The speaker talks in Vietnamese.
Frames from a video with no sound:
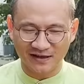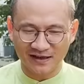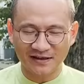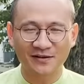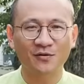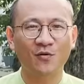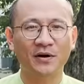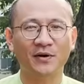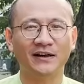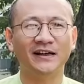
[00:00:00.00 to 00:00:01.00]
các cái cơ
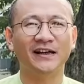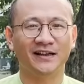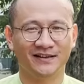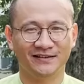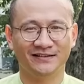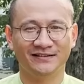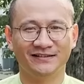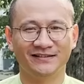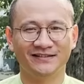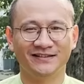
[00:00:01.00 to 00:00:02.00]
quan đoàn thể
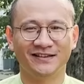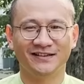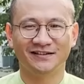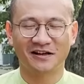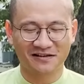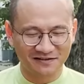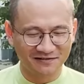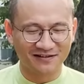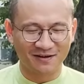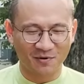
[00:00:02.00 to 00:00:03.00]
thật
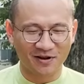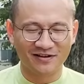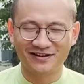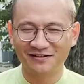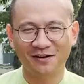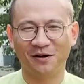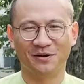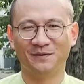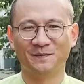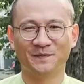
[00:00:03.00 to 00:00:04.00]
sự là mọi người chưa hỏi
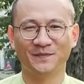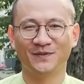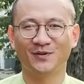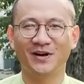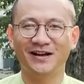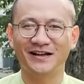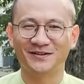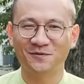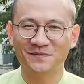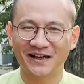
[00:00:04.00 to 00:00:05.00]
tôi đã hình
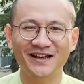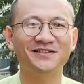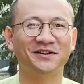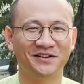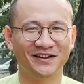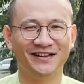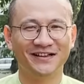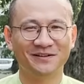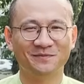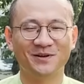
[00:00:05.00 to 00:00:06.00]
dung ra hết rồi
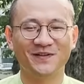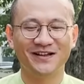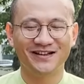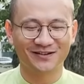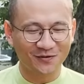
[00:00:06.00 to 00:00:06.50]
bởi vì